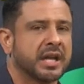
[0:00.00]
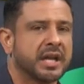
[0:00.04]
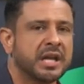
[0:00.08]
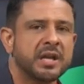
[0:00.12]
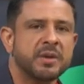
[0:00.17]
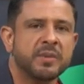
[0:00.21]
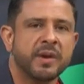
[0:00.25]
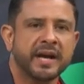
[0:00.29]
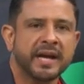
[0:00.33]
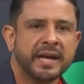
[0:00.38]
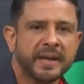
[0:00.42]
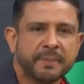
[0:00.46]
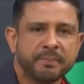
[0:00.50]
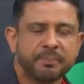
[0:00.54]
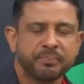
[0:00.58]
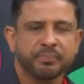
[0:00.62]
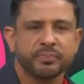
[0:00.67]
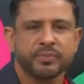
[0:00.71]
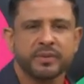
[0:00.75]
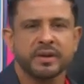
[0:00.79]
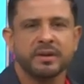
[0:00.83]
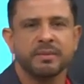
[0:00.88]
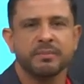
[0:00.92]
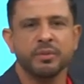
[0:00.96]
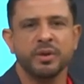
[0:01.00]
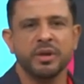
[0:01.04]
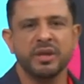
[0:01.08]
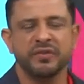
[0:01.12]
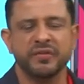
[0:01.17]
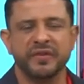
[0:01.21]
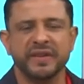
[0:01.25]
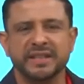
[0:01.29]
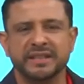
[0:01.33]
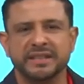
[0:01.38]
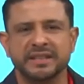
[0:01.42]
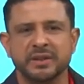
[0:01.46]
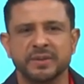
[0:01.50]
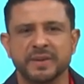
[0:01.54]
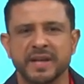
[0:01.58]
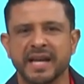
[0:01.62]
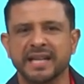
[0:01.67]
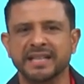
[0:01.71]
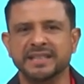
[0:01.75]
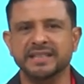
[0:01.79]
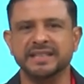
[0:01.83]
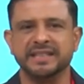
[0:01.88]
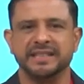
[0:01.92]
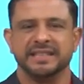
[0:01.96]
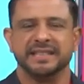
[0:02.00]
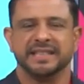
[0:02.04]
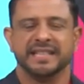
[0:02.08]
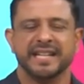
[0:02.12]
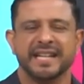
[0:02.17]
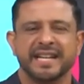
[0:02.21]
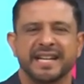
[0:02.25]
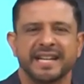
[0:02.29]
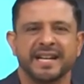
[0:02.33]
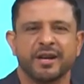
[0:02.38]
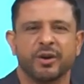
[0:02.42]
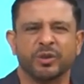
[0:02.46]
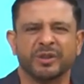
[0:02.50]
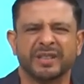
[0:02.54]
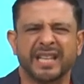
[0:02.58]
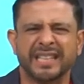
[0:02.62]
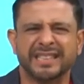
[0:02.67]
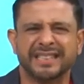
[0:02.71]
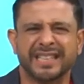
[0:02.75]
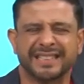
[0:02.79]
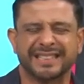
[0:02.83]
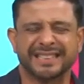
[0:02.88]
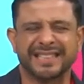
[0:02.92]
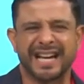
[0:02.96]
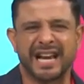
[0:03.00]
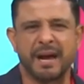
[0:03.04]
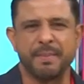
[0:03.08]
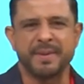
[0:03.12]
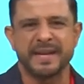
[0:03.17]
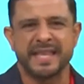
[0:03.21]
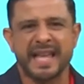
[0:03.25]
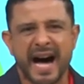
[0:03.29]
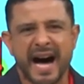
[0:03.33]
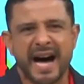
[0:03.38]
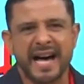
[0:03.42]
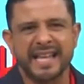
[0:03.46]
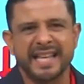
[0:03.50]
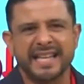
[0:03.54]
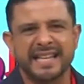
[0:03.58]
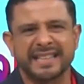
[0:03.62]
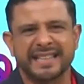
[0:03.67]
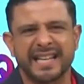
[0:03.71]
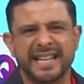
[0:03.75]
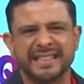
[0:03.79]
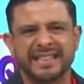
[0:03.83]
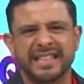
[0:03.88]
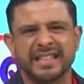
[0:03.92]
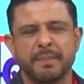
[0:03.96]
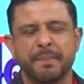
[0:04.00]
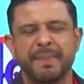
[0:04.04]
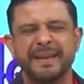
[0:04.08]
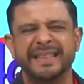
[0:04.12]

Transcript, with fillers: arriba, ¿eh? Muy difícil, ¿verdad que sí? Con tantas calamidades, tantas